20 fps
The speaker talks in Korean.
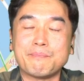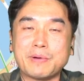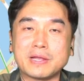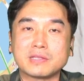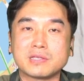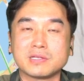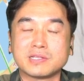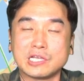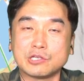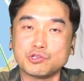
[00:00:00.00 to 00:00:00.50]

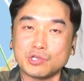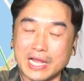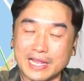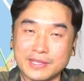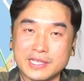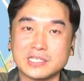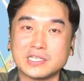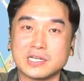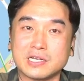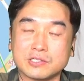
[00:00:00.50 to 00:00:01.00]
아파트는 대출이 안
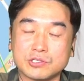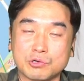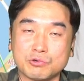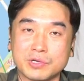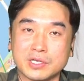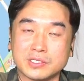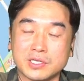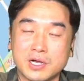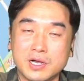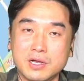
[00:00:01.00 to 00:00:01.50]
되잖아요,
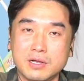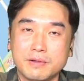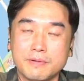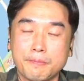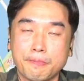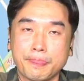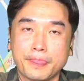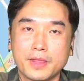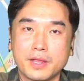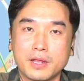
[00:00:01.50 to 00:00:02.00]
서울에서.
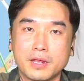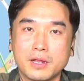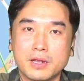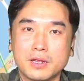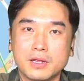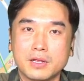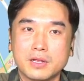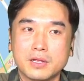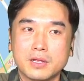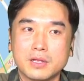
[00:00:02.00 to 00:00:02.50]

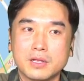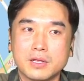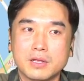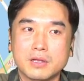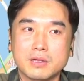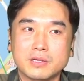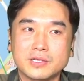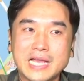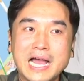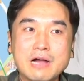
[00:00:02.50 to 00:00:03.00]

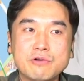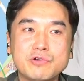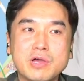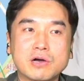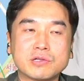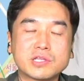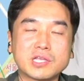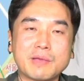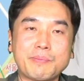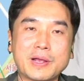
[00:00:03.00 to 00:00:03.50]
향후에
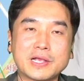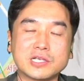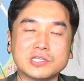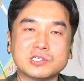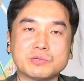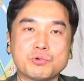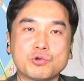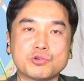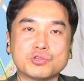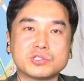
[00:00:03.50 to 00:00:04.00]
어떻게
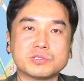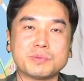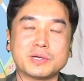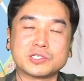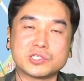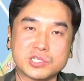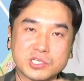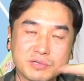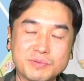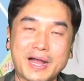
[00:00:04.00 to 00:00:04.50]
바뀔지 모르지만
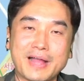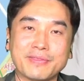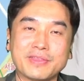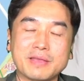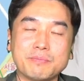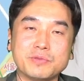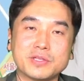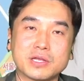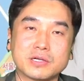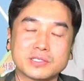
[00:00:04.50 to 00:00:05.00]
지금은 안
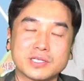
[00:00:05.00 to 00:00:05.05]
됩니다,